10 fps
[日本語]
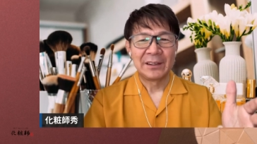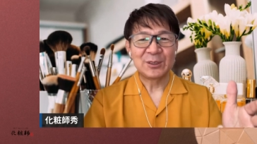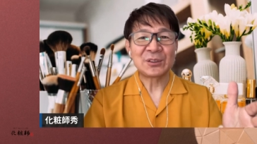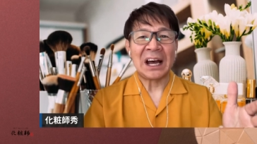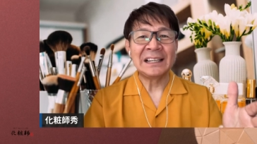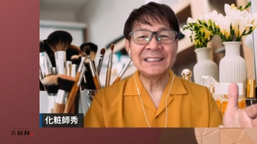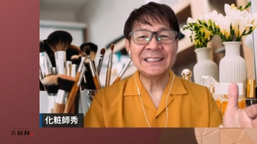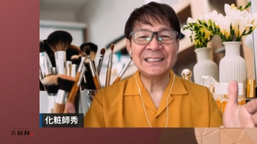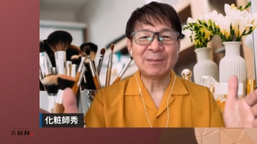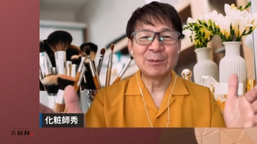ちょっと安
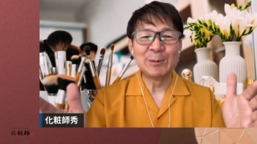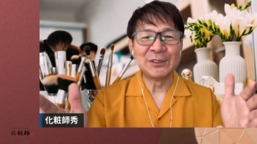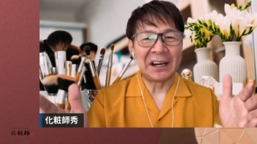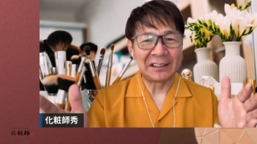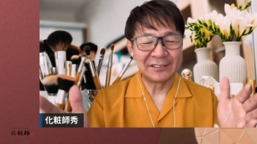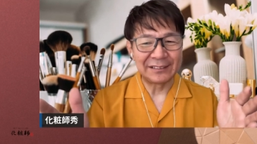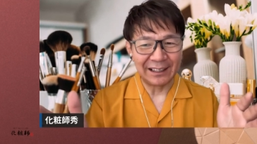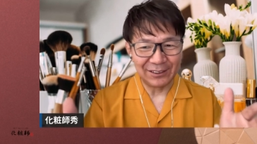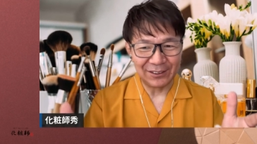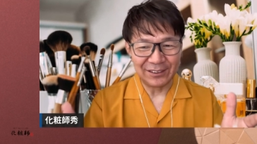心な部分はあるんだ
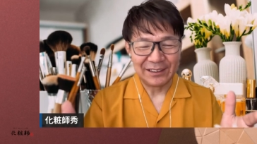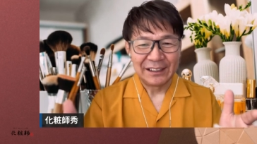けど、